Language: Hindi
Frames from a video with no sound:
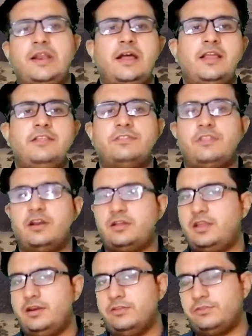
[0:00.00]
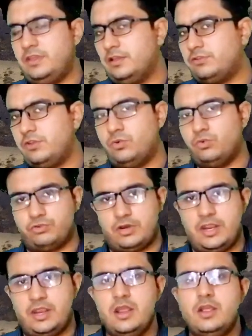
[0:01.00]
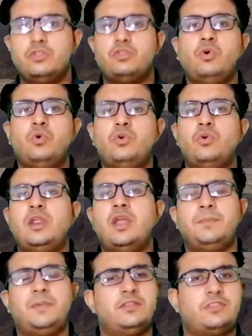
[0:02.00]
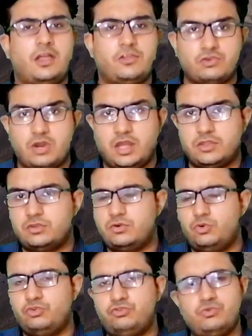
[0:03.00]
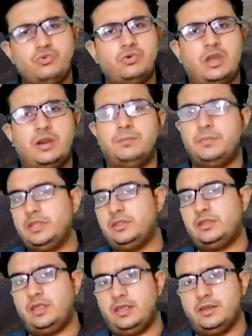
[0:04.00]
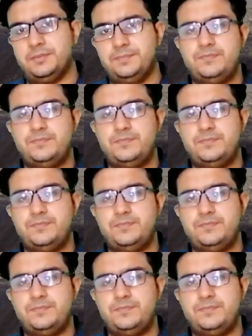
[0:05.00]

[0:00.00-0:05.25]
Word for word: दोबारा इस दरख्त के नज़दीक से गुजरे तो उन्होंने अपने तासरात कुछ यूँ कलम बंद किए